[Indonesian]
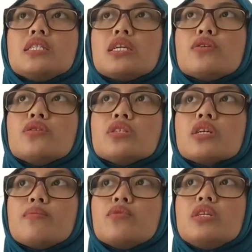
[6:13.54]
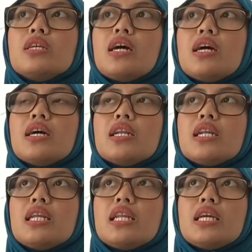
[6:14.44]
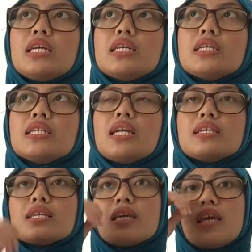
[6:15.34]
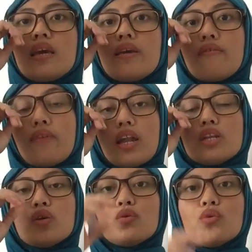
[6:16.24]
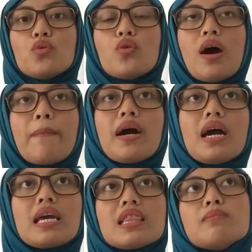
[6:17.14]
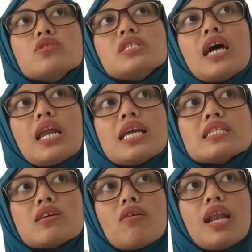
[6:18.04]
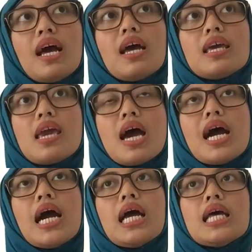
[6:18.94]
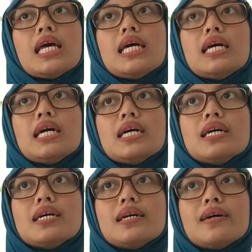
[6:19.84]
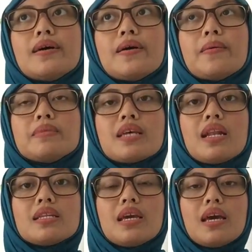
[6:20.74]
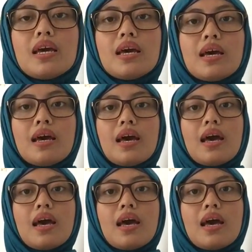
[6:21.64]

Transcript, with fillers: Terus kemudian ini dari segi value, apakah kita mau cari sekolah yang uh, misalnya